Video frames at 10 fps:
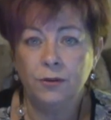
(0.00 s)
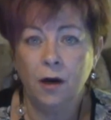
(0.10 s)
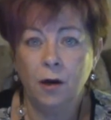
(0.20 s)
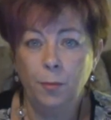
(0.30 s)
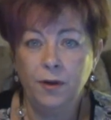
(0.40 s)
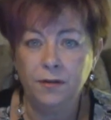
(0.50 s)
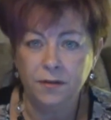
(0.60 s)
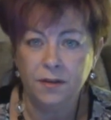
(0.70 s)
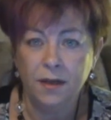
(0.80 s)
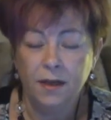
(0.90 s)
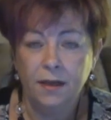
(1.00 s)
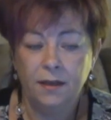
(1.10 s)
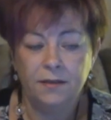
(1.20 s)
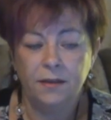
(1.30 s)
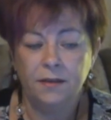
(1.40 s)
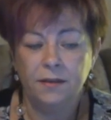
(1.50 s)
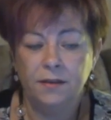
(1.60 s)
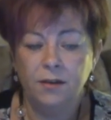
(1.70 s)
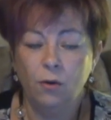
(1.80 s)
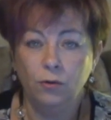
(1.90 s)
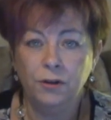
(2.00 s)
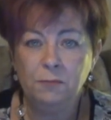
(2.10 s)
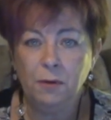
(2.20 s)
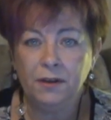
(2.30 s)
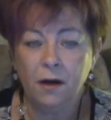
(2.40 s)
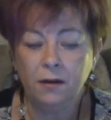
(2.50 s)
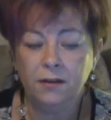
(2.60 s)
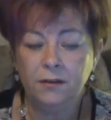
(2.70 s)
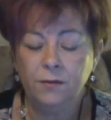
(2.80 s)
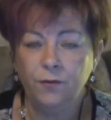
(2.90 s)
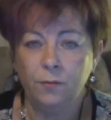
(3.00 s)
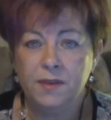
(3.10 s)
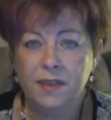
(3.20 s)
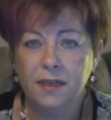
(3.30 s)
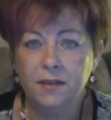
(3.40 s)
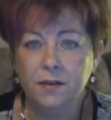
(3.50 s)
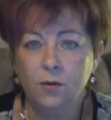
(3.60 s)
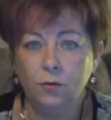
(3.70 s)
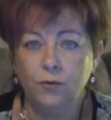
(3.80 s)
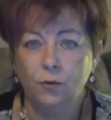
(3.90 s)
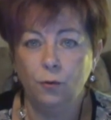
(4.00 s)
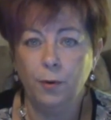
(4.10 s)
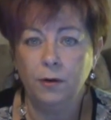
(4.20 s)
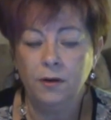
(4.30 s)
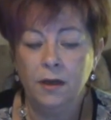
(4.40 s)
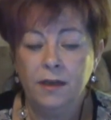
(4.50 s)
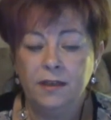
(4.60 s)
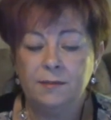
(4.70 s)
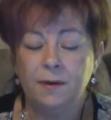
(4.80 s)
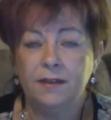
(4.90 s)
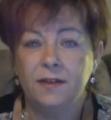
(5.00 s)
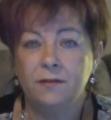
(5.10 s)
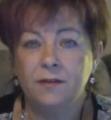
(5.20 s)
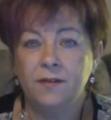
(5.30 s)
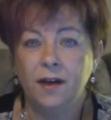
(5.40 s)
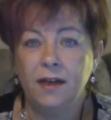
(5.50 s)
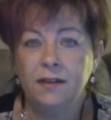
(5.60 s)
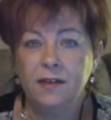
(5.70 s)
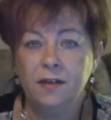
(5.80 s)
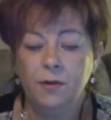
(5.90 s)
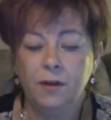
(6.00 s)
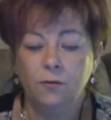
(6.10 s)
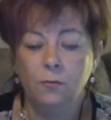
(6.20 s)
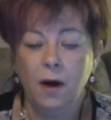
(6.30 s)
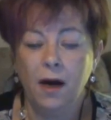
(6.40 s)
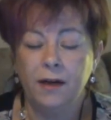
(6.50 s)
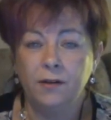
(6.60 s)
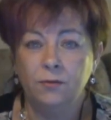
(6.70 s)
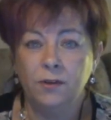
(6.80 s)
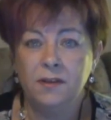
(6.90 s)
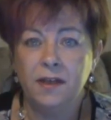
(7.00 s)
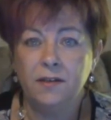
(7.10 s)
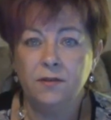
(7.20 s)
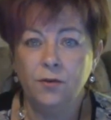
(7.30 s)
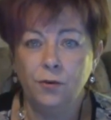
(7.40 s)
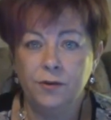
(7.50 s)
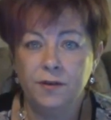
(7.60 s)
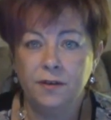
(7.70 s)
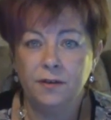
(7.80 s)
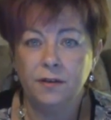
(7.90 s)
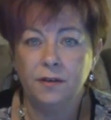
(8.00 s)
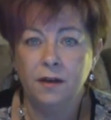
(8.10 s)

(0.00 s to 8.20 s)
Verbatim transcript: guten Abend. Hier sind die Honigmann-Nachrichten vom 10. Oktober 2013 mit der Nummer 196.